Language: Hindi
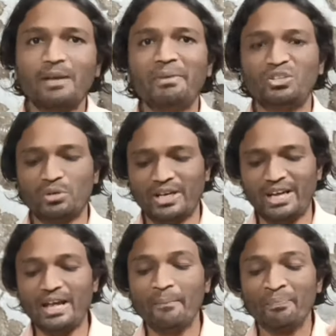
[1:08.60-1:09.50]
में जो
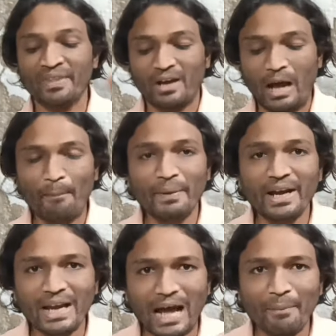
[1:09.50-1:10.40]
है अपने
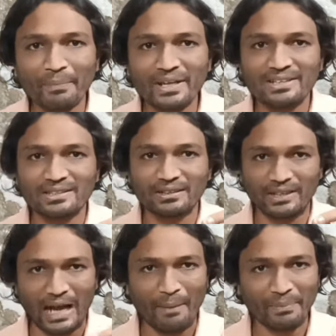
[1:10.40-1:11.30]
नाम के
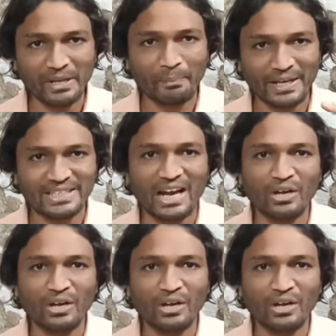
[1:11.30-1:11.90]
नाम की पहचान